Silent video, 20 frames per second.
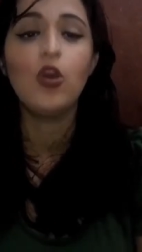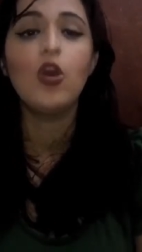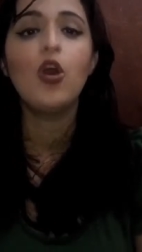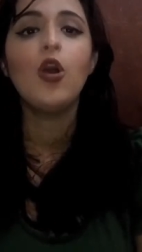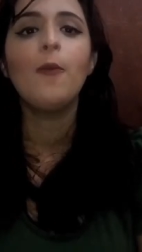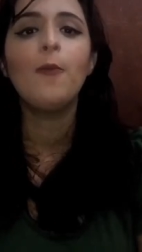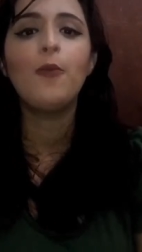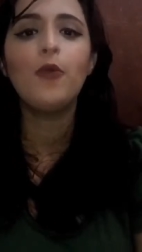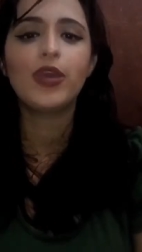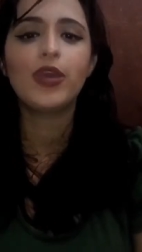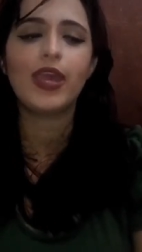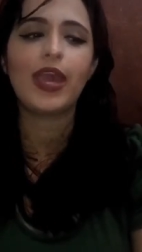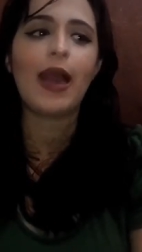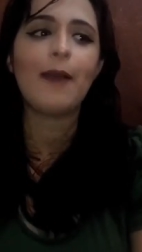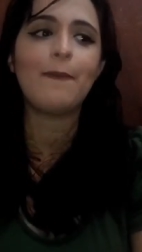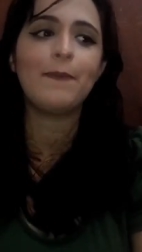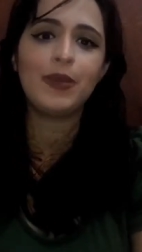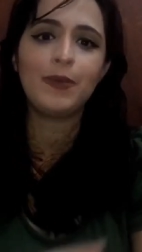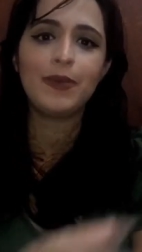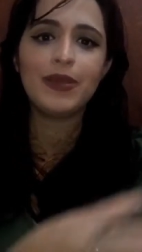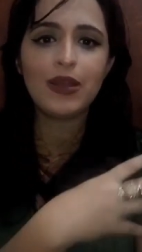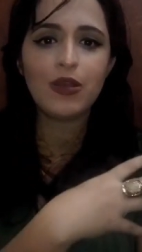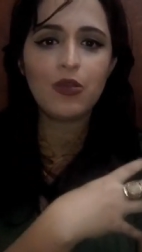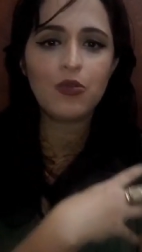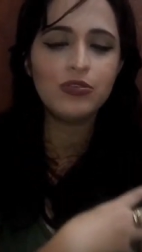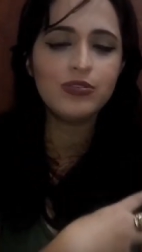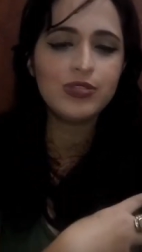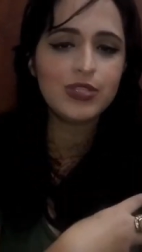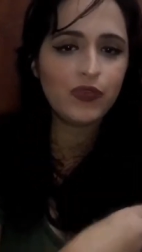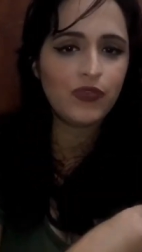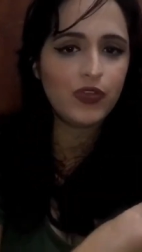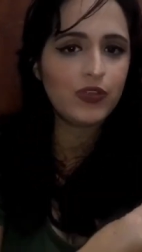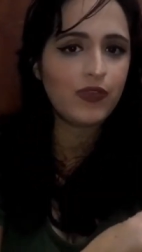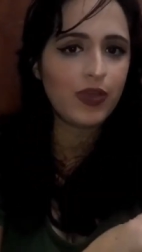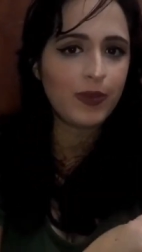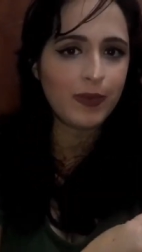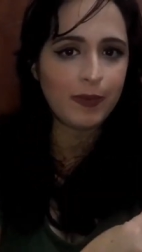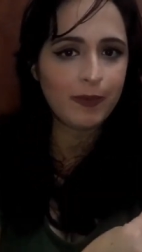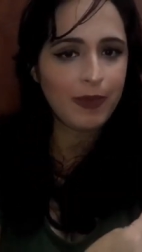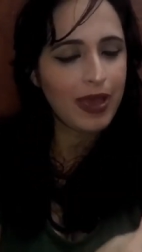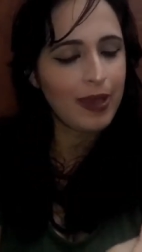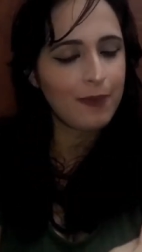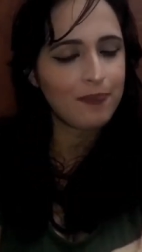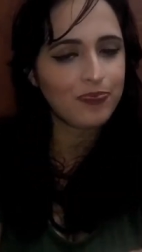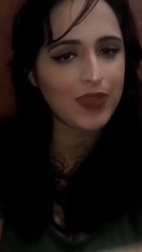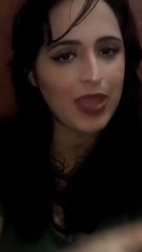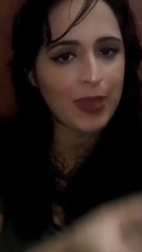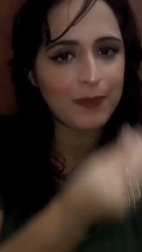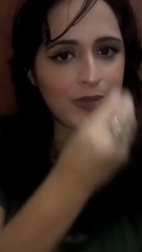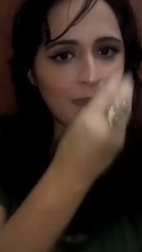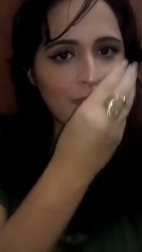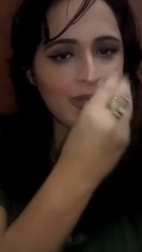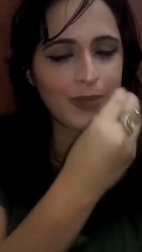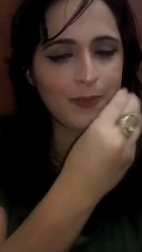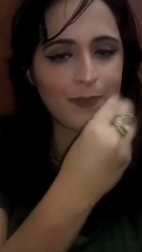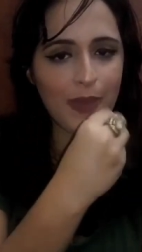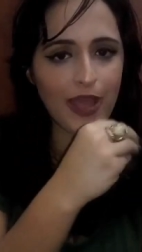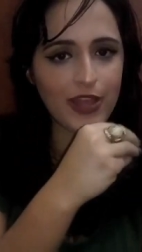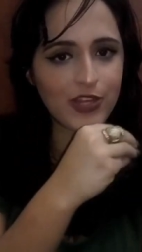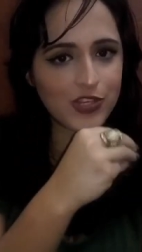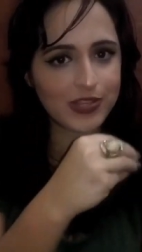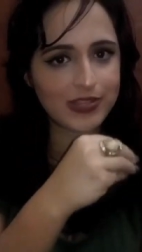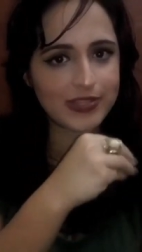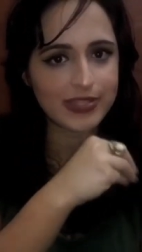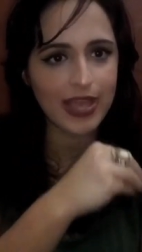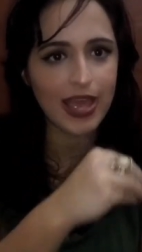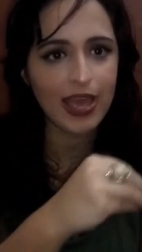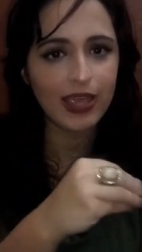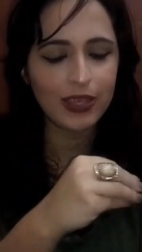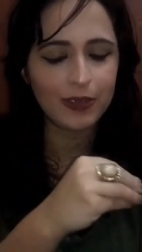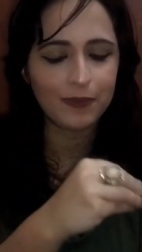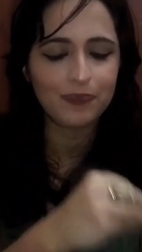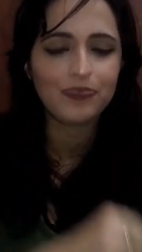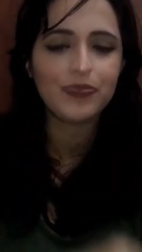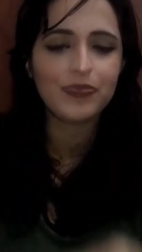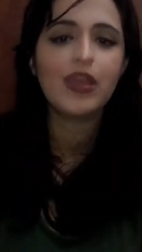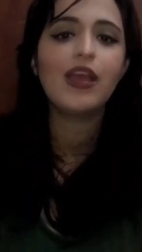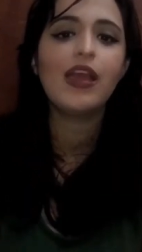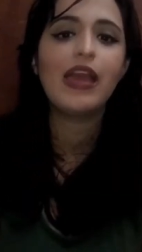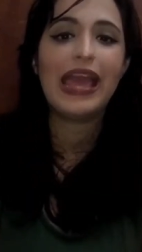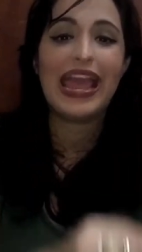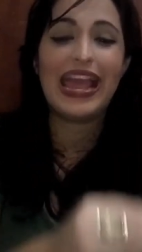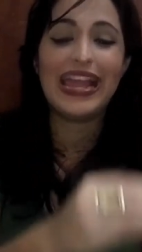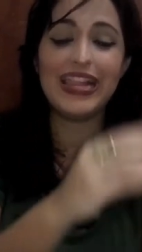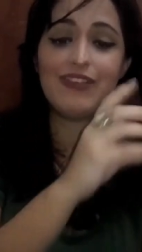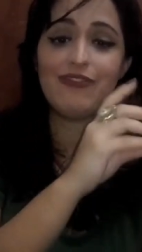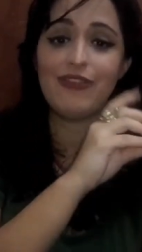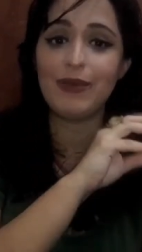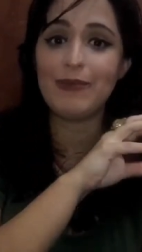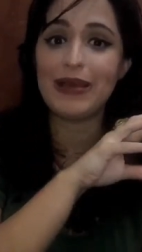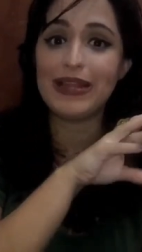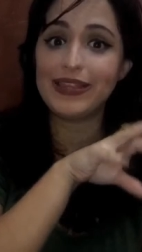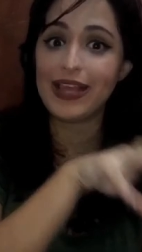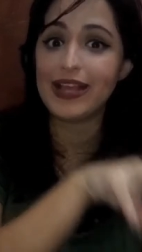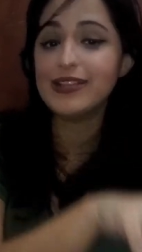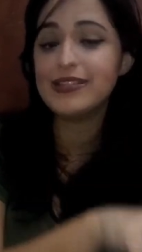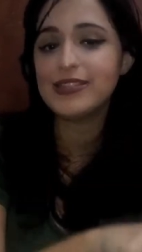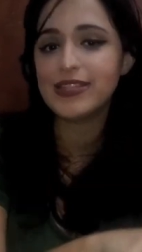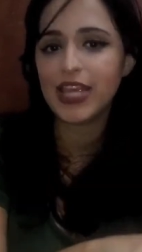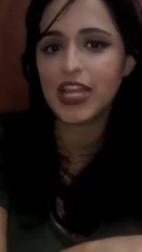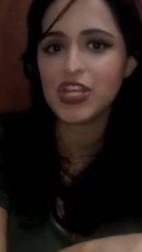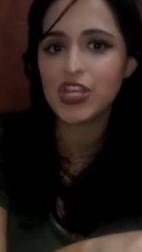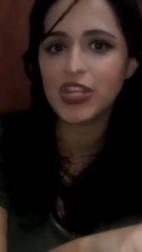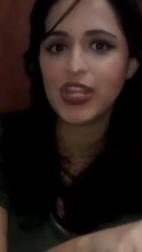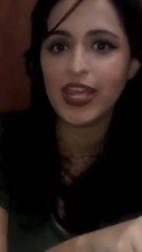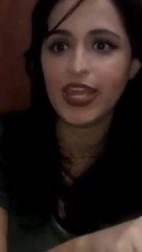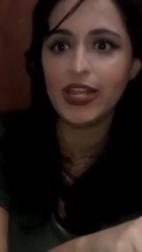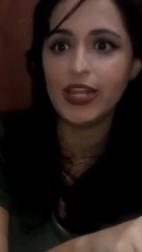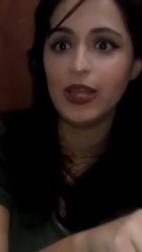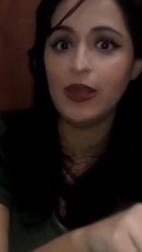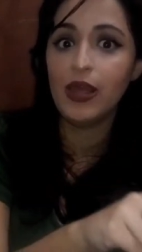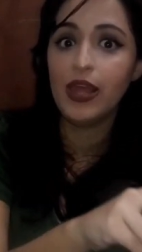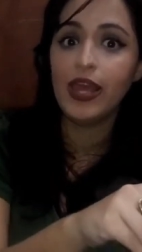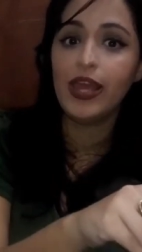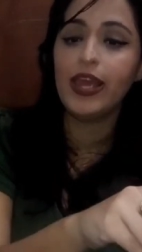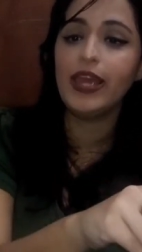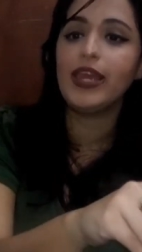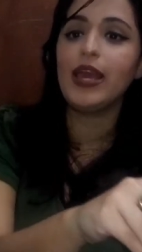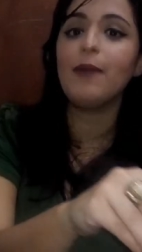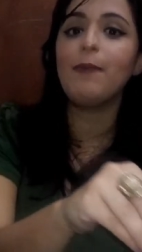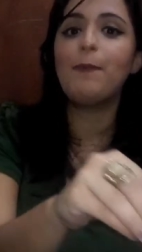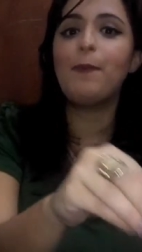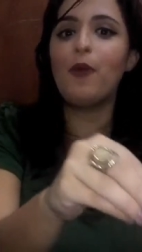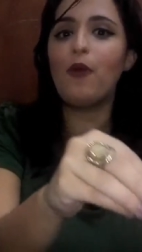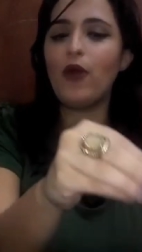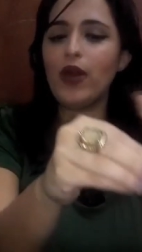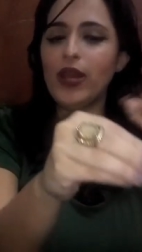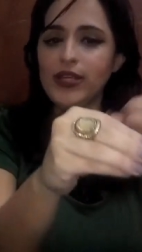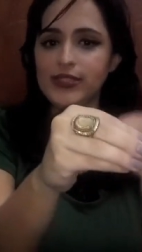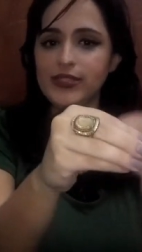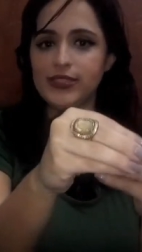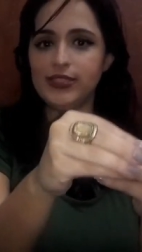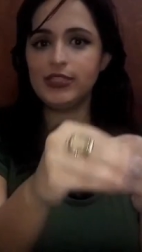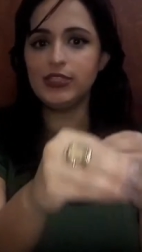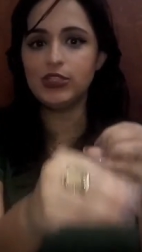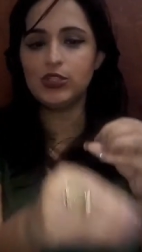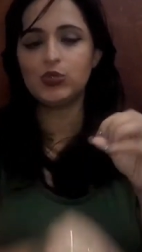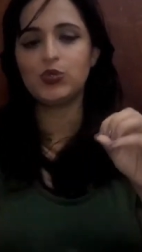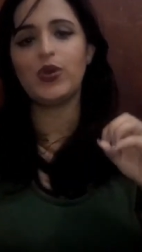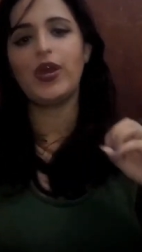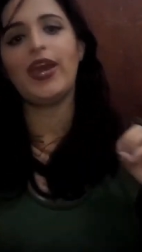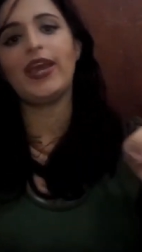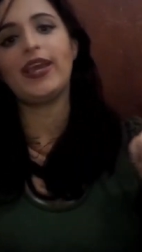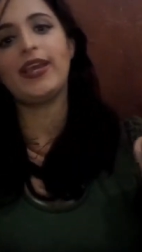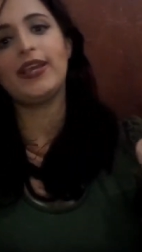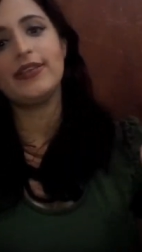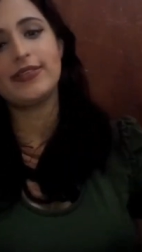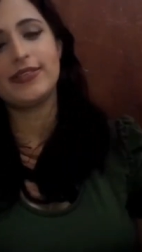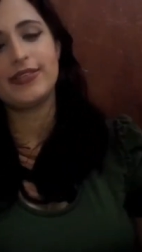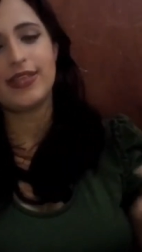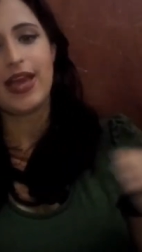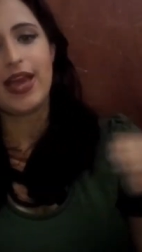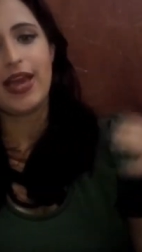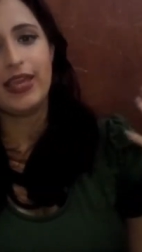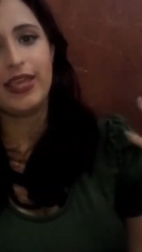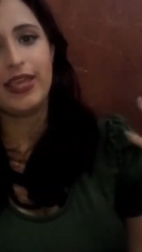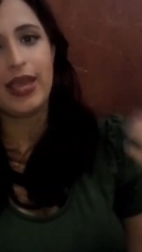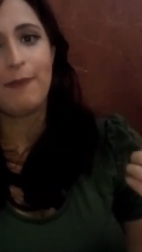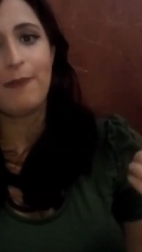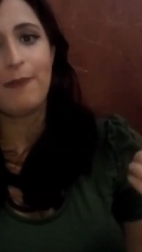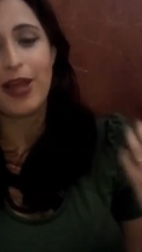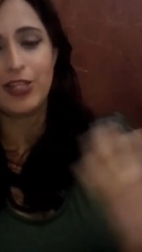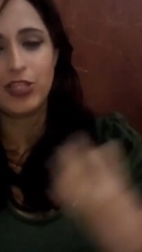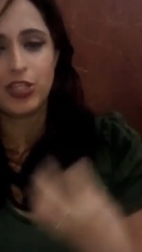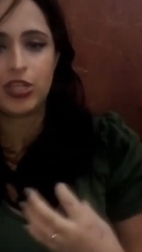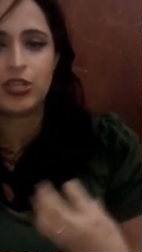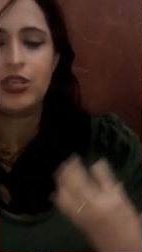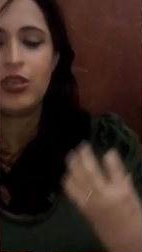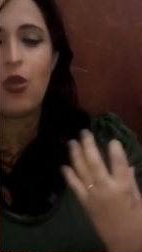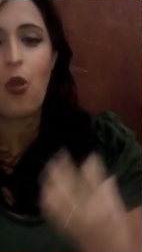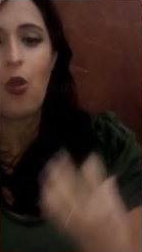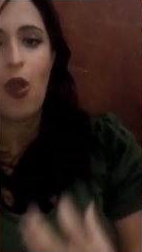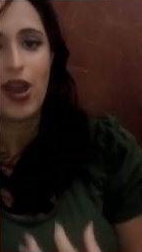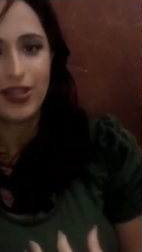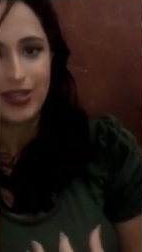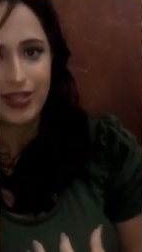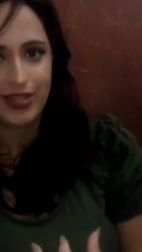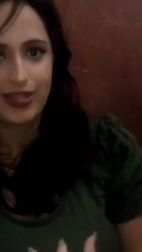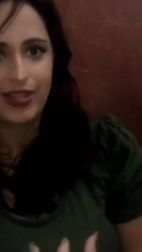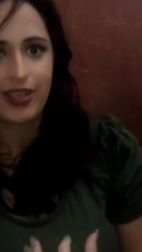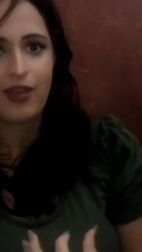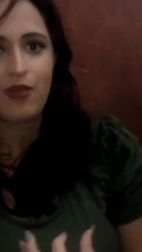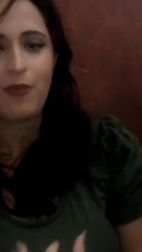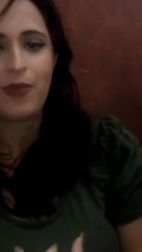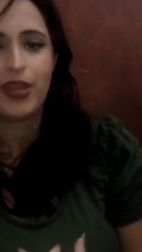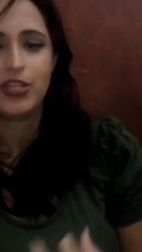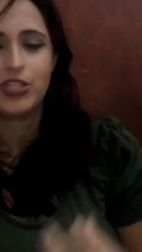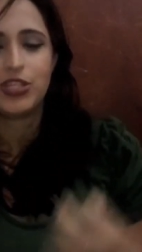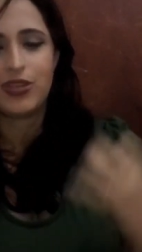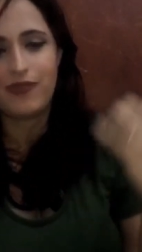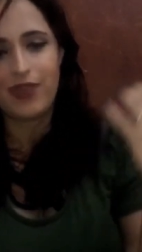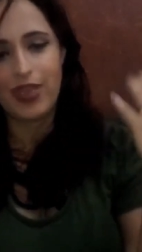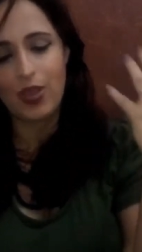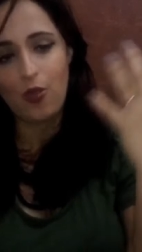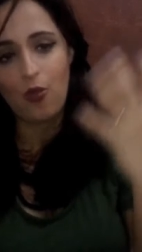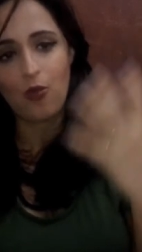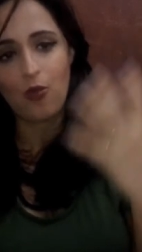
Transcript: Porque a primeira, quando seu filho vai mamar, a primeira parte que sai, ela vai matar a sede dele. E após isso é que sai a parte que engorda ele realmente, que vai,